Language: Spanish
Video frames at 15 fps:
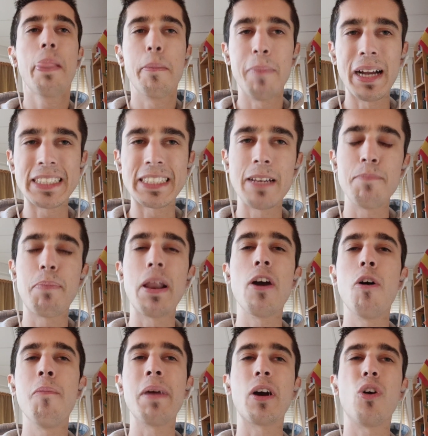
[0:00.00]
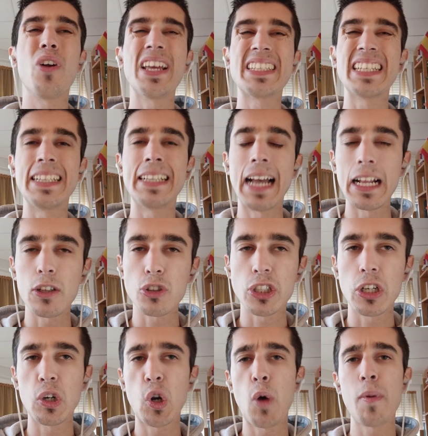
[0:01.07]
más empleo, mejores datos
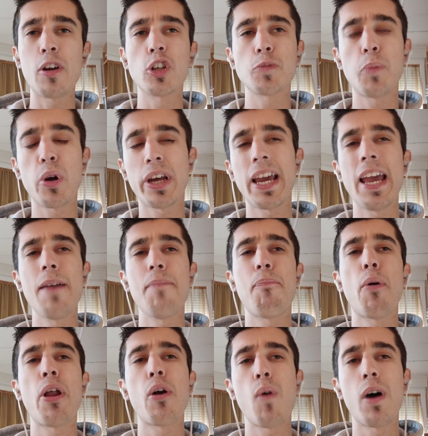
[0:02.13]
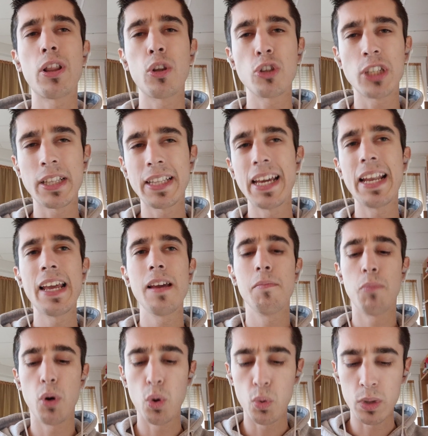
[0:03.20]
económicos. ¿Por qué? Porque cuando se tiene
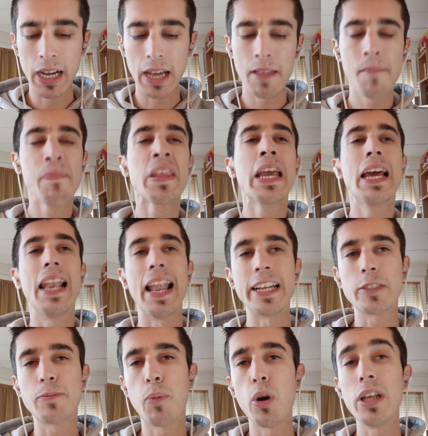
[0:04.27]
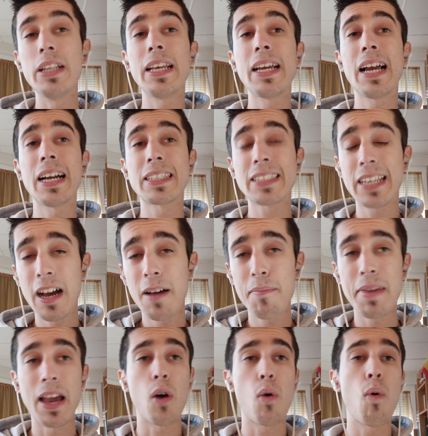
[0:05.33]
voluntad, las políticas
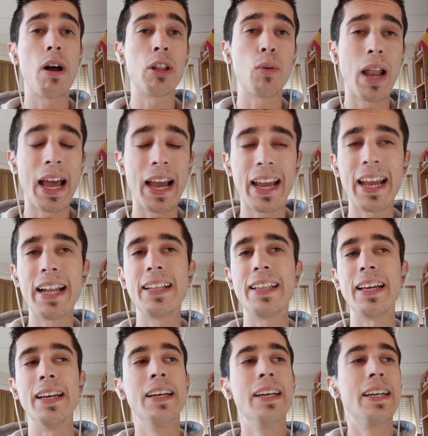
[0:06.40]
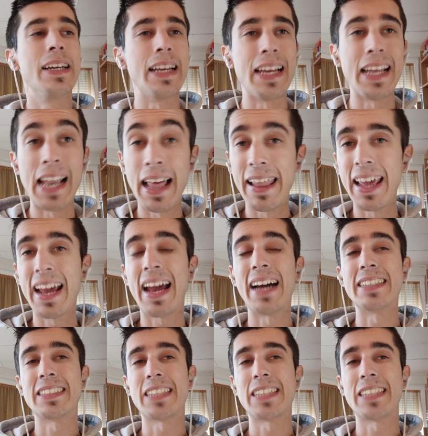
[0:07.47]
cambian. Cuando a la gente eh, la dejas